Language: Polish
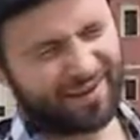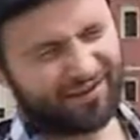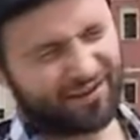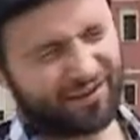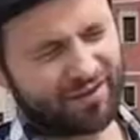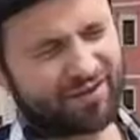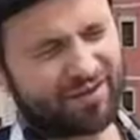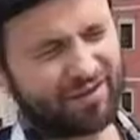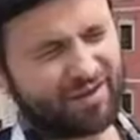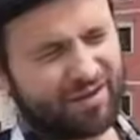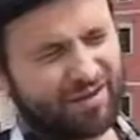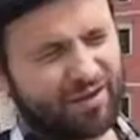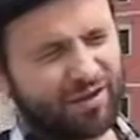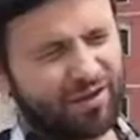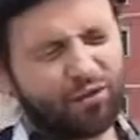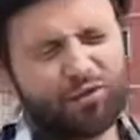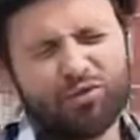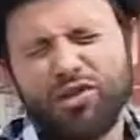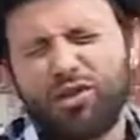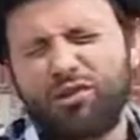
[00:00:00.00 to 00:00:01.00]
Więc e,
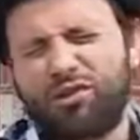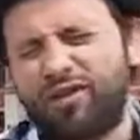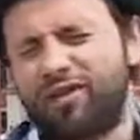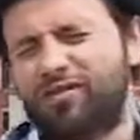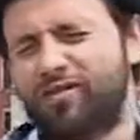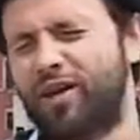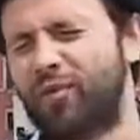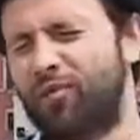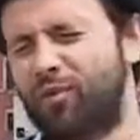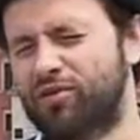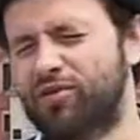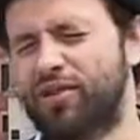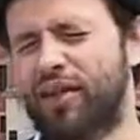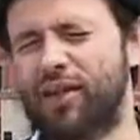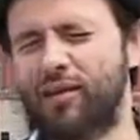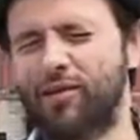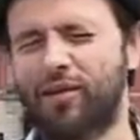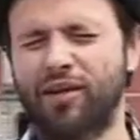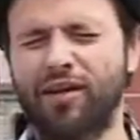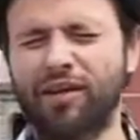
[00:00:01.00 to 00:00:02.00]
ludzi, których wtedy
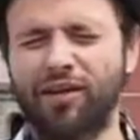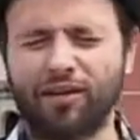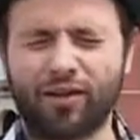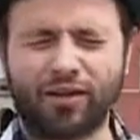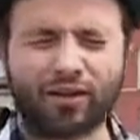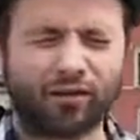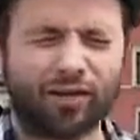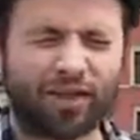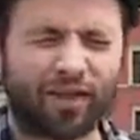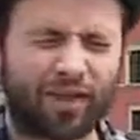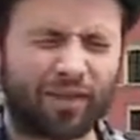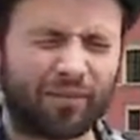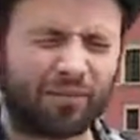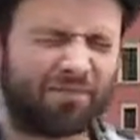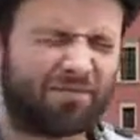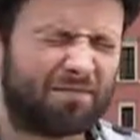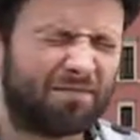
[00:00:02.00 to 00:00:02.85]
poznałem, no, to są takie,